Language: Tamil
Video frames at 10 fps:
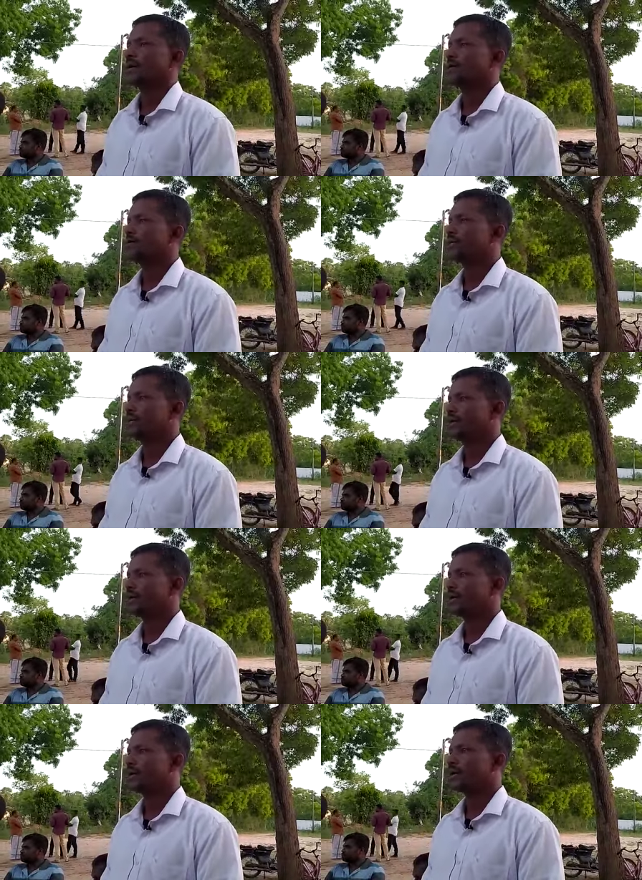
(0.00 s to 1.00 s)
கட்சி
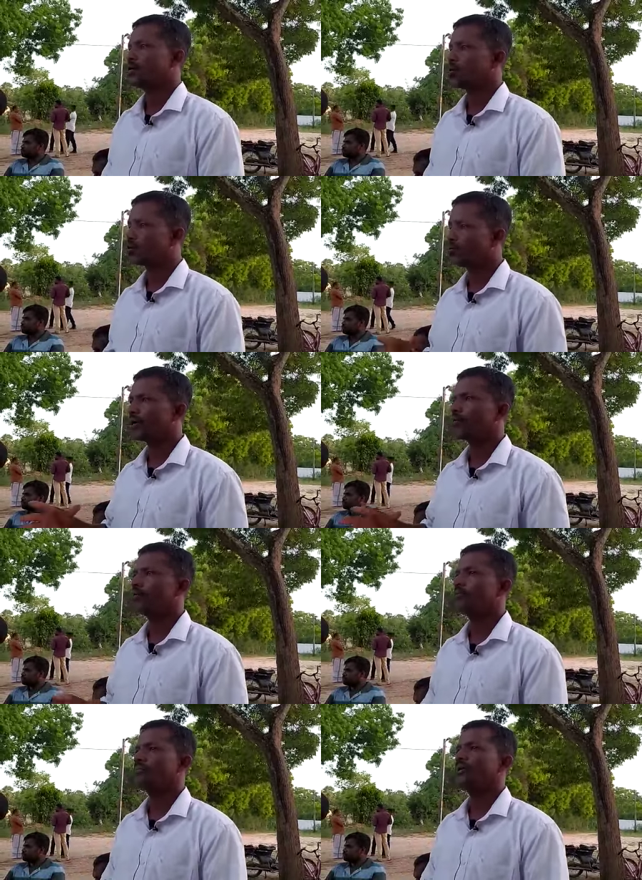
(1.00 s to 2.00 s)
கௌரவ
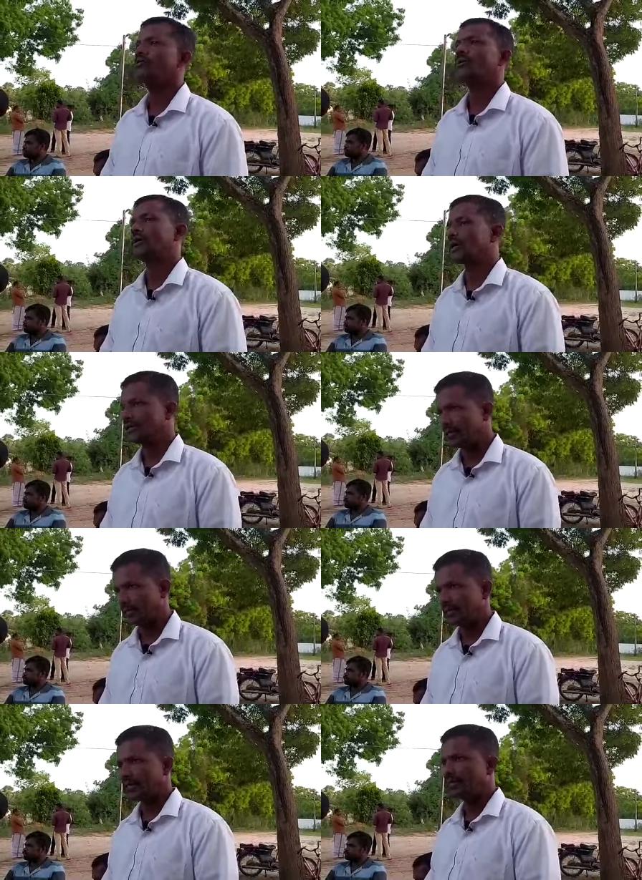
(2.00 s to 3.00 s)
உறுப்பினர்களோடும் பேச்சுவார்த்தை
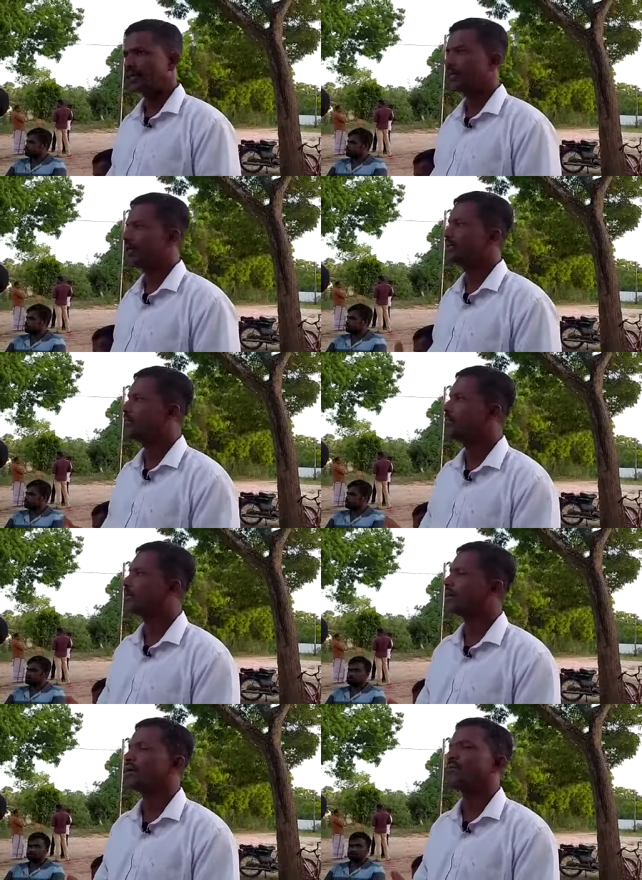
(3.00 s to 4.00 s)
நடத்தினார்கள் இங்கே தமிழ்
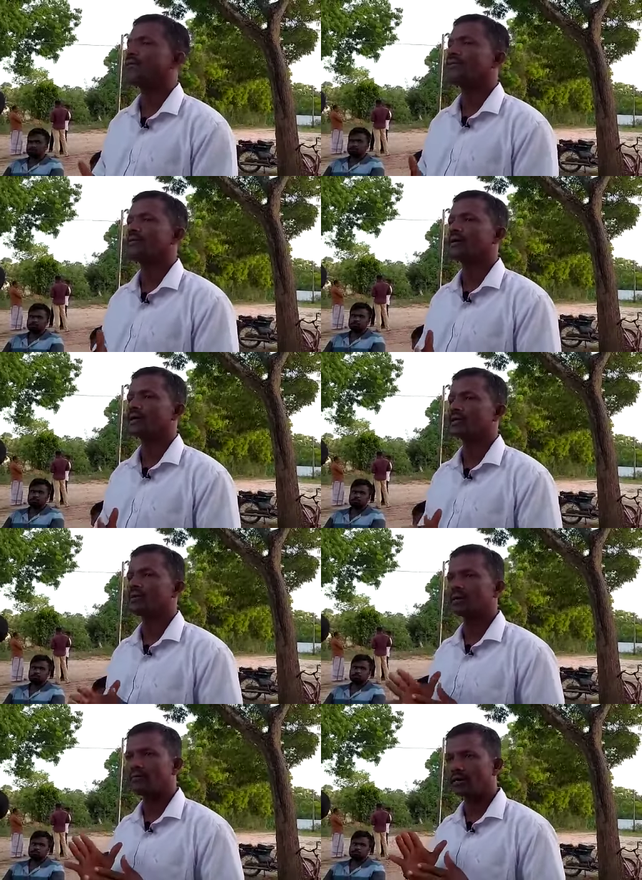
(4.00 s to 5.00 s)
மக்கள் எழுபது வீதமான
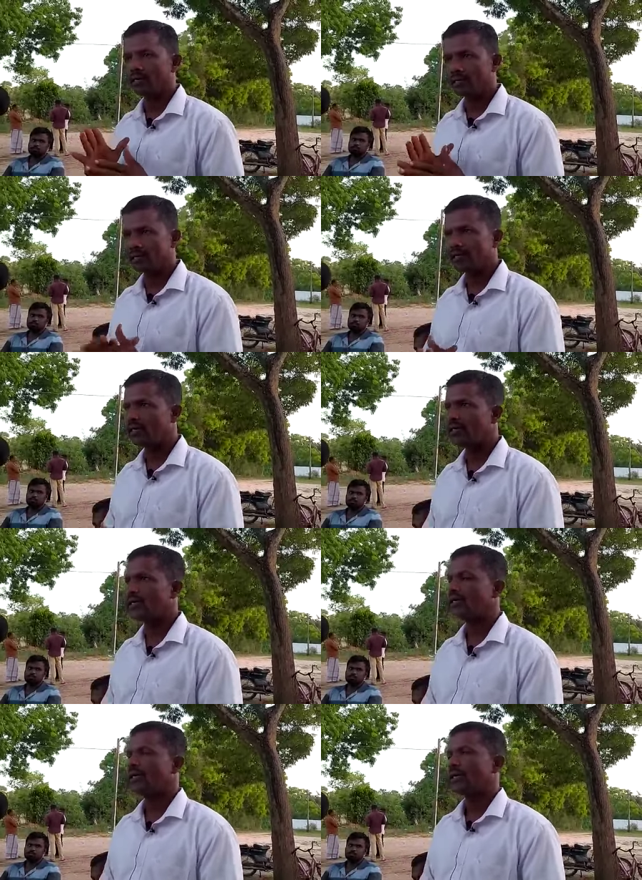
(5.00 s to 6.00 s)
தமிழர்கள் வாழ்கின்றார்கள்
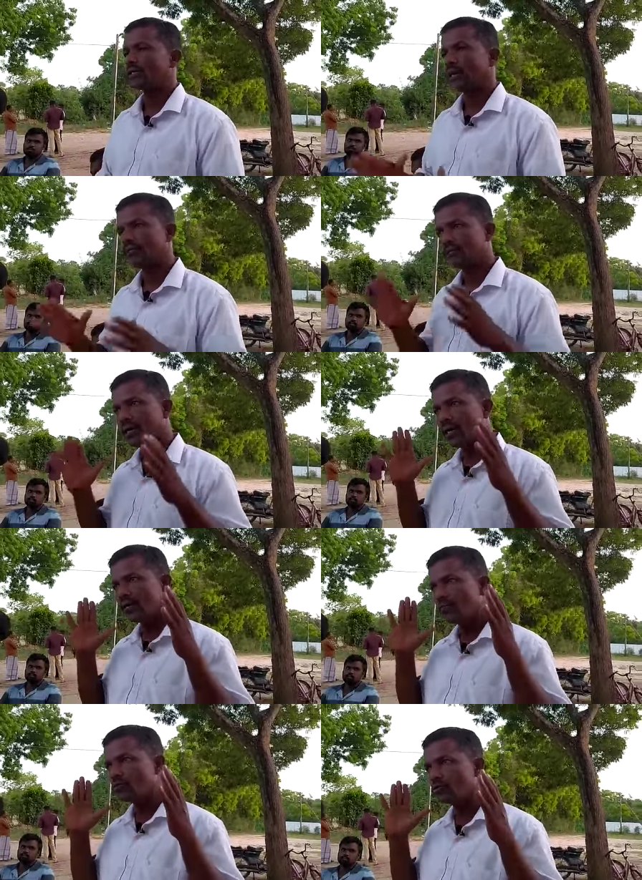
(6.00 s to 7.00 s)

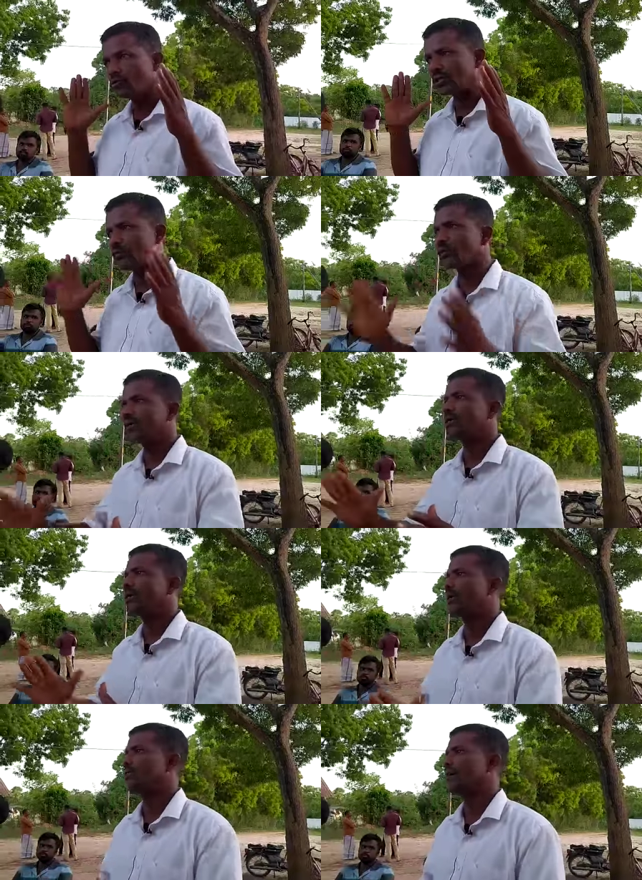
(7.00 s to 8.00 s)
தவிசாளர் ஒரு
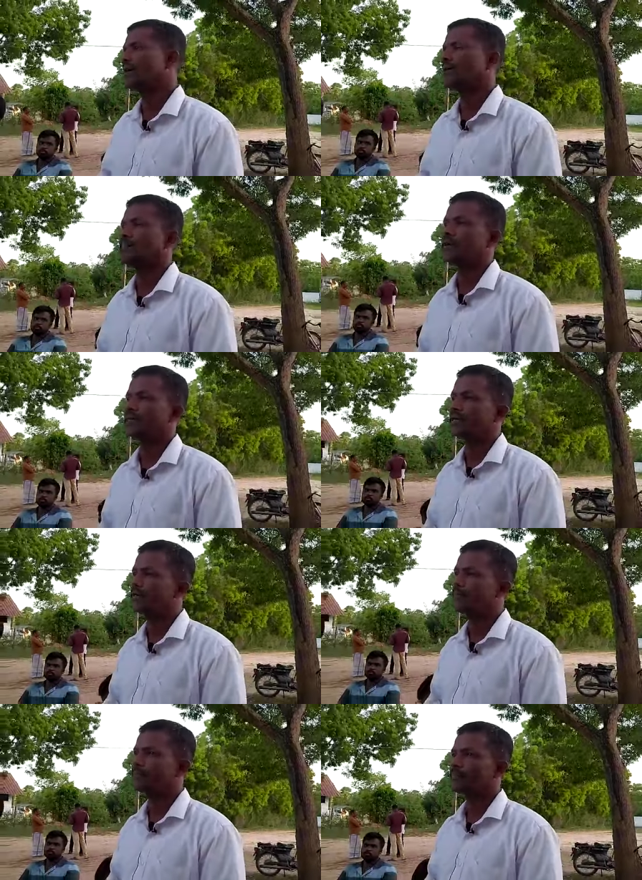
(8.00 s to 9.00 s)
தமிழர்களுக்கே வழங்கப்பட
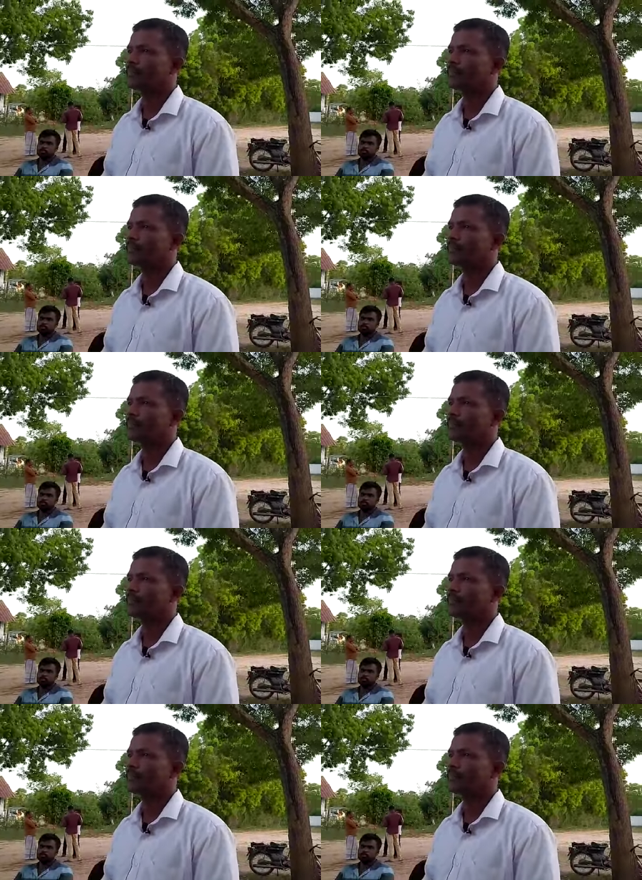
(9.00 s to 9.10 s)
வேண்டும்